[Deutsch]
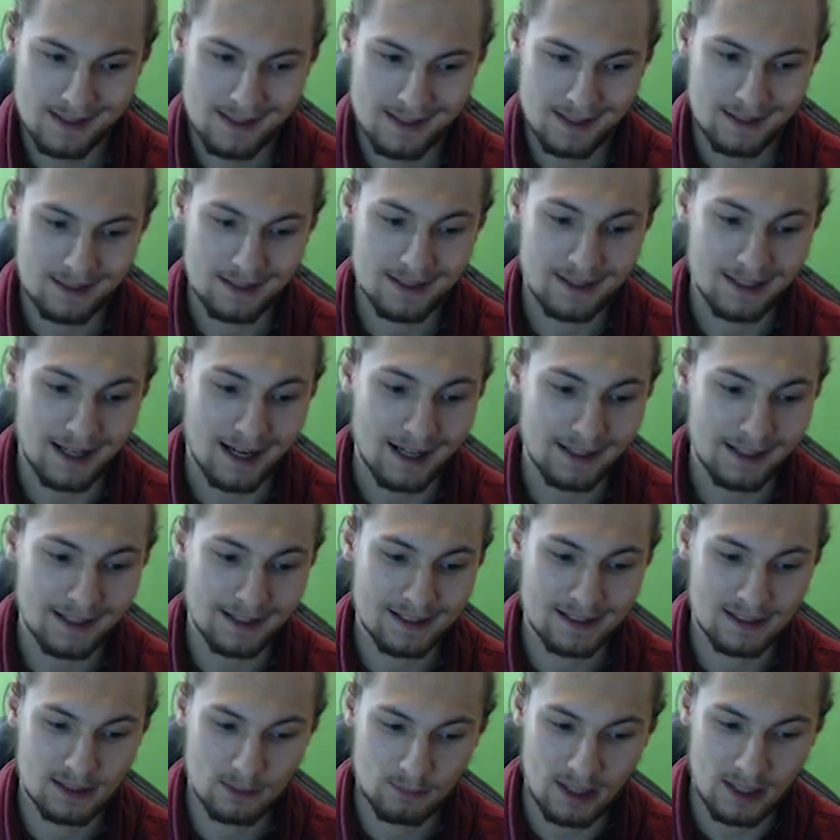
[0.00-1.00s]
Die tragen
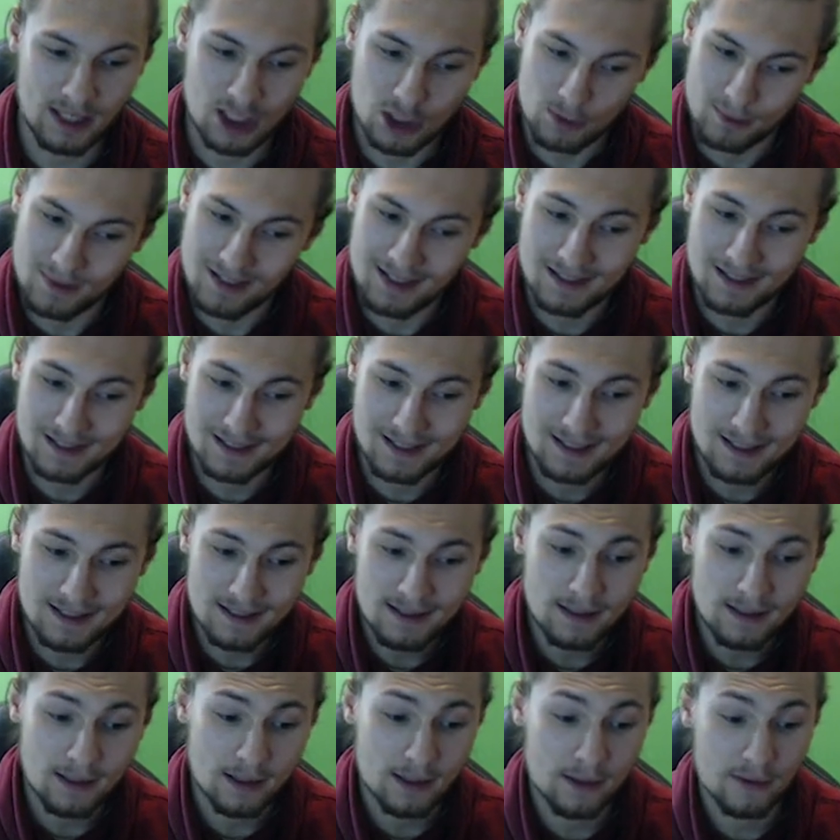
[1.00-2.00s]
jetzt zum Beispiel den
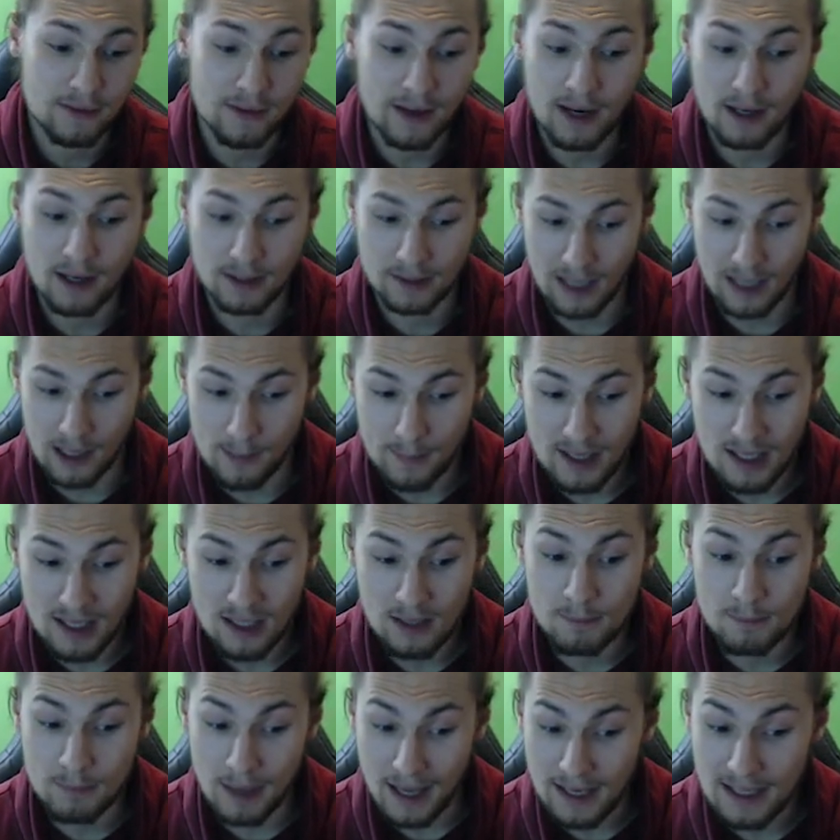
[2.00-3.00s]
Titel They Are
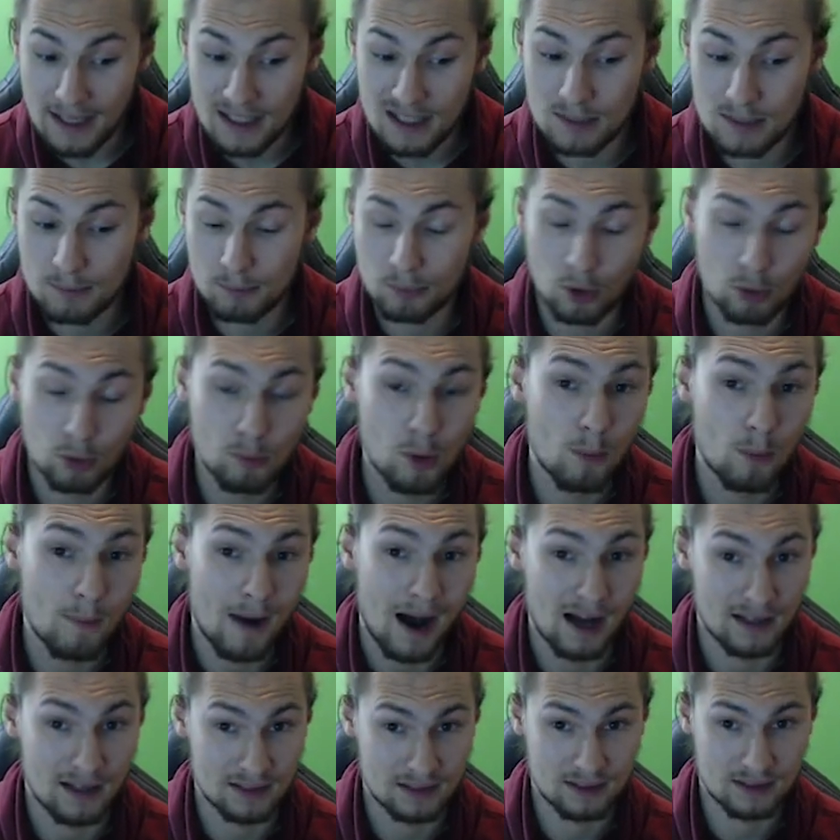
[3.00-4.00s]
Coming Base Promo
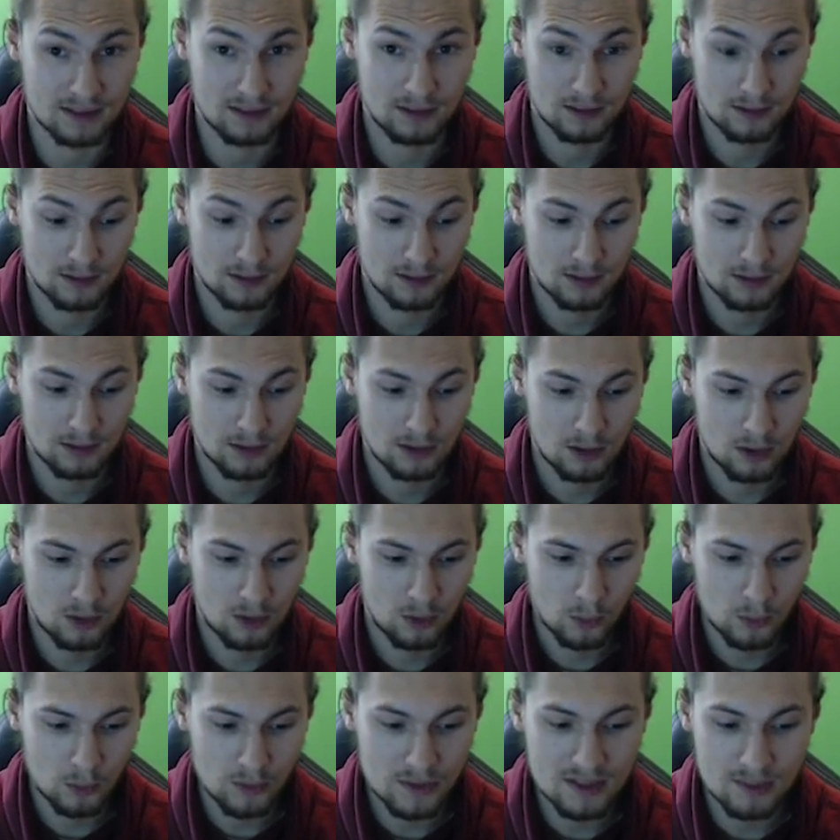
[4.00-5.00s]
Mask.
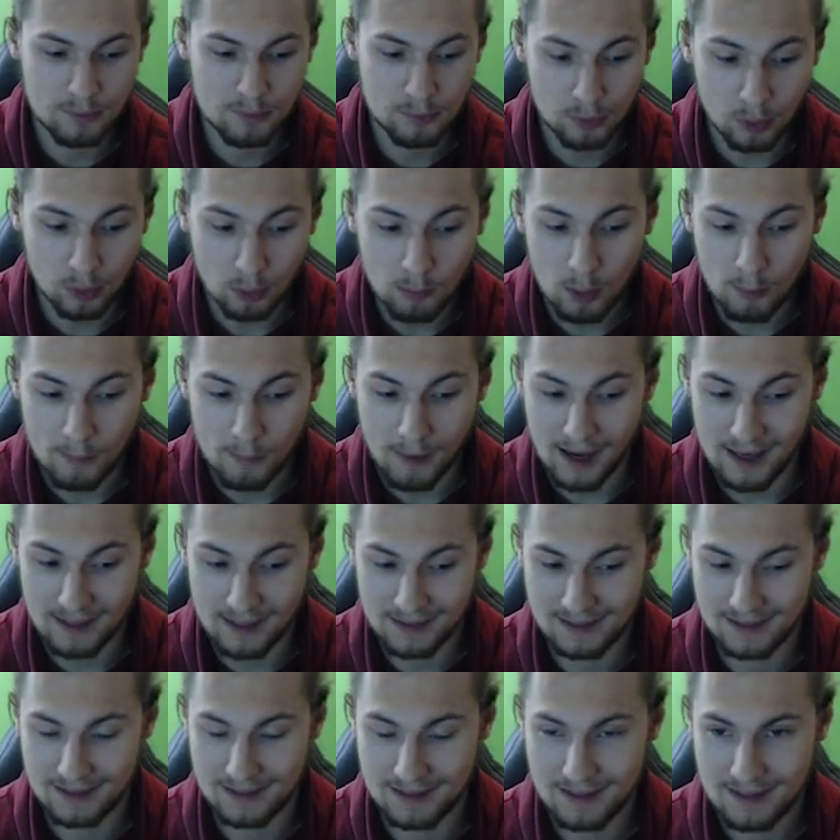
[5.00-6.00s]
Und diese Promo
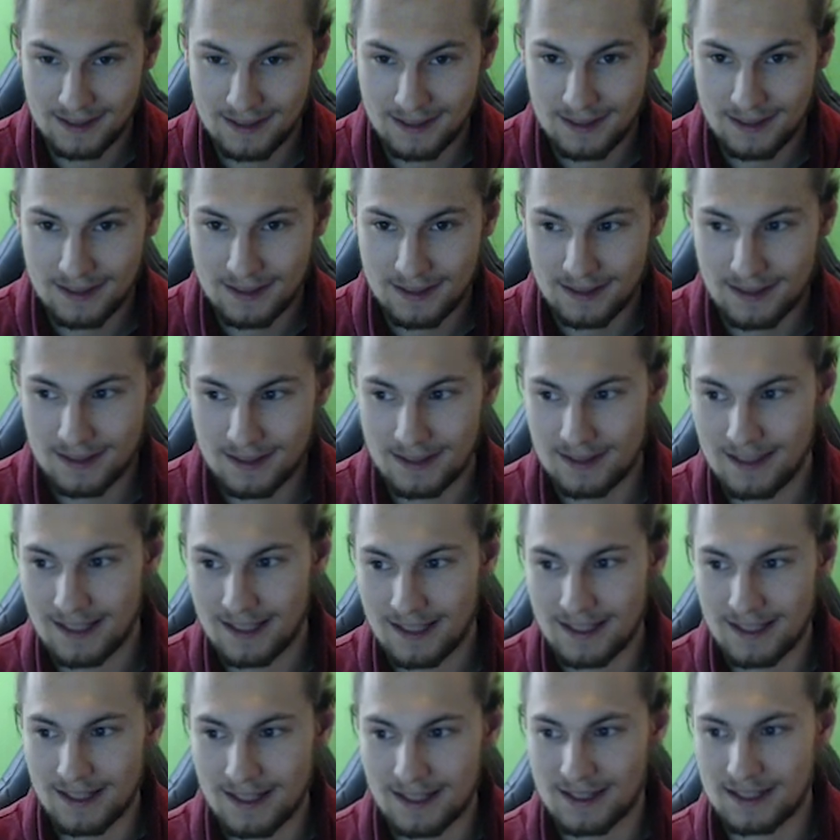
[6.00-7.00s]
Mask
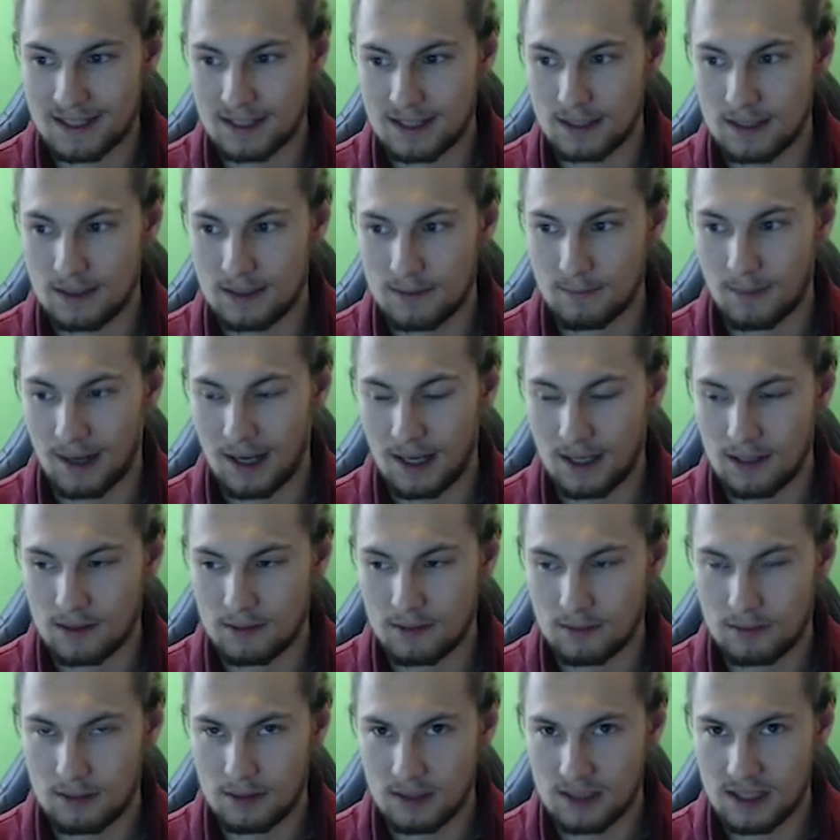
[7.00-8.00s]
seht ihr jetzt
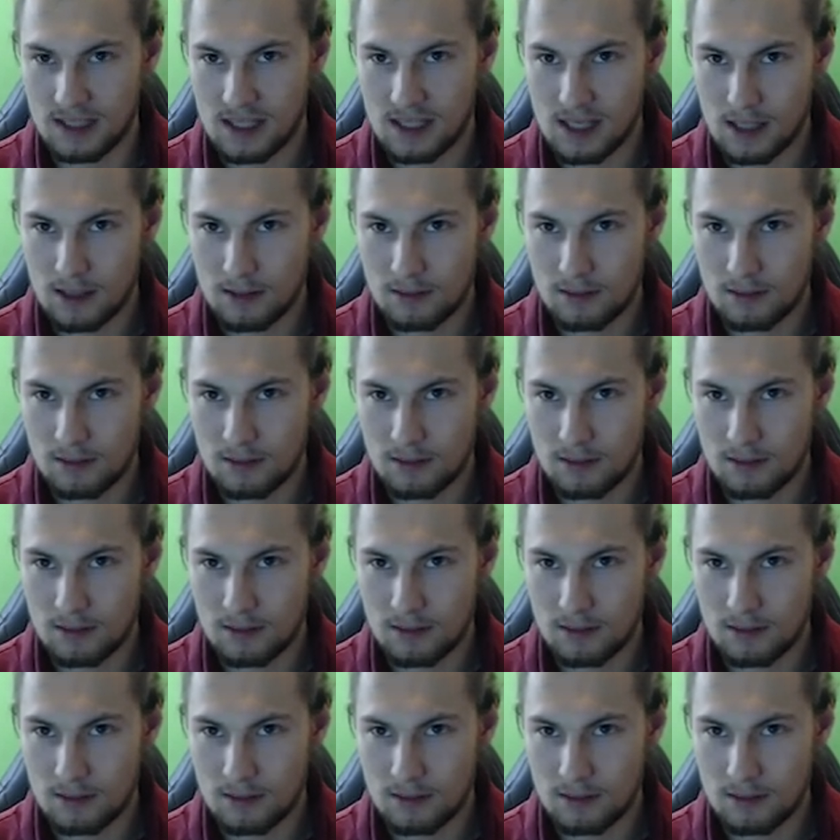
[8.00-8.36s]
mal hier